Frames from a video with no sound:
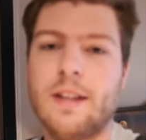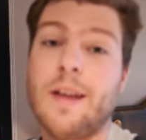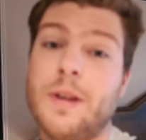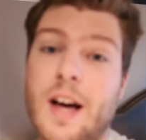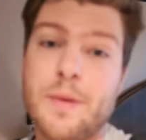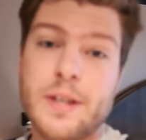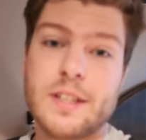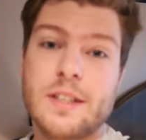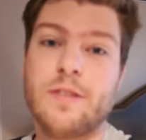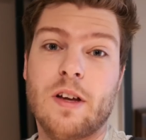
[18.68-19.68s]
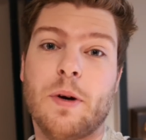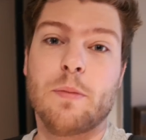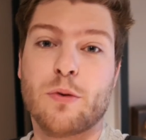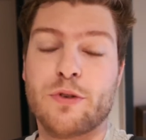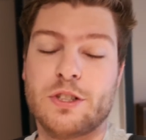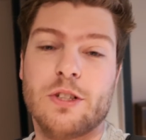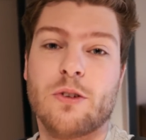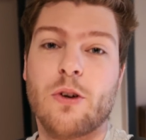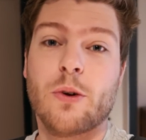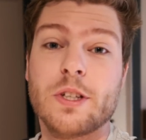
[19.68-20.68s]
damit arbeiten. Wir haben einen
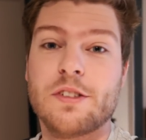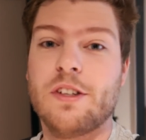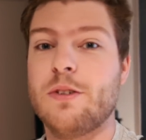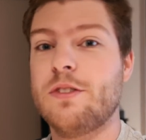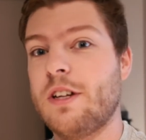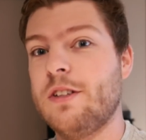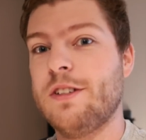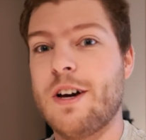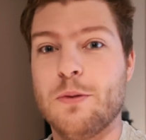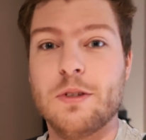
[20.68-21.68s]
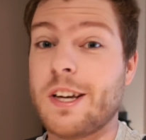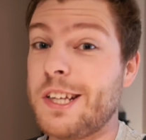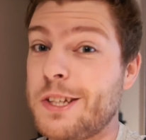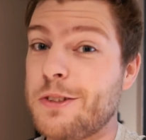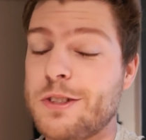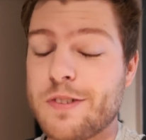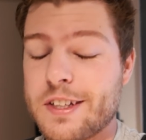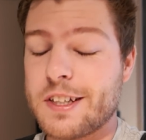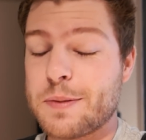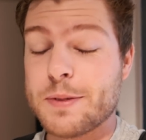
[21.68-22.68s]
professionellen Koloristen, der uns dann da unterrichtet und so
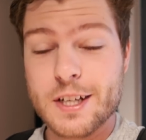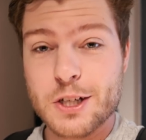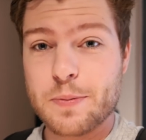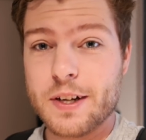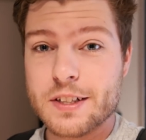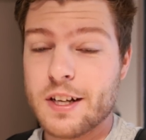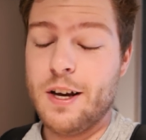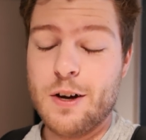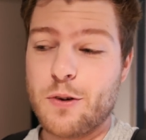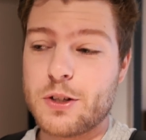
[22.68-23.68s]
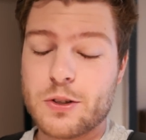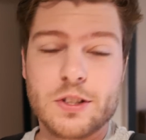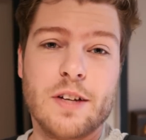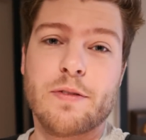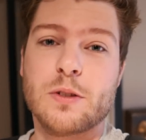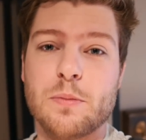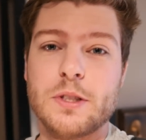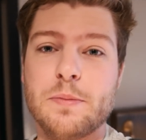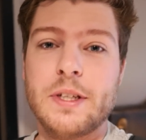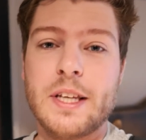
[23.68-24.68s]
weiter. Ich bin sehr gespannt, wollte euch da einfach so ein
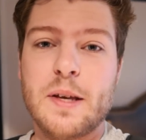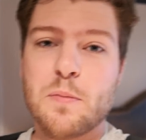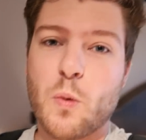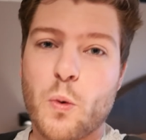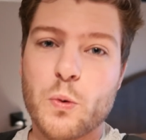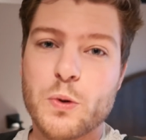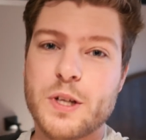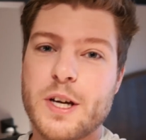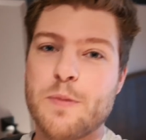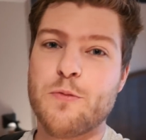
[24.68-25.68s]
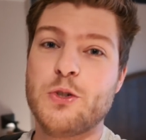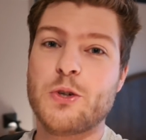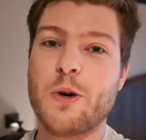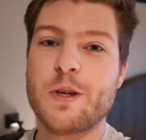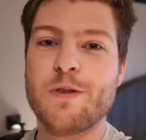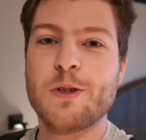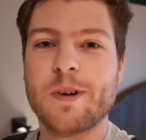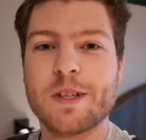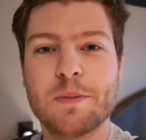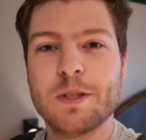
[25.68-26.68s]
bisschen mitnehmen und äh, wünsche euch viel
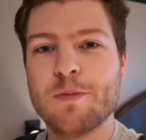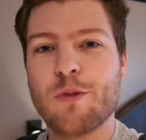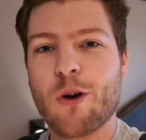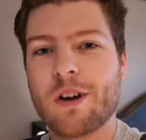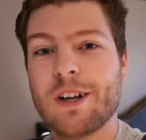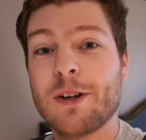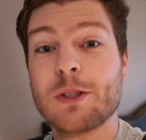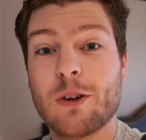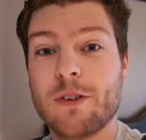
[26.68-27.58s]
Spaß mit diesem Vlog aus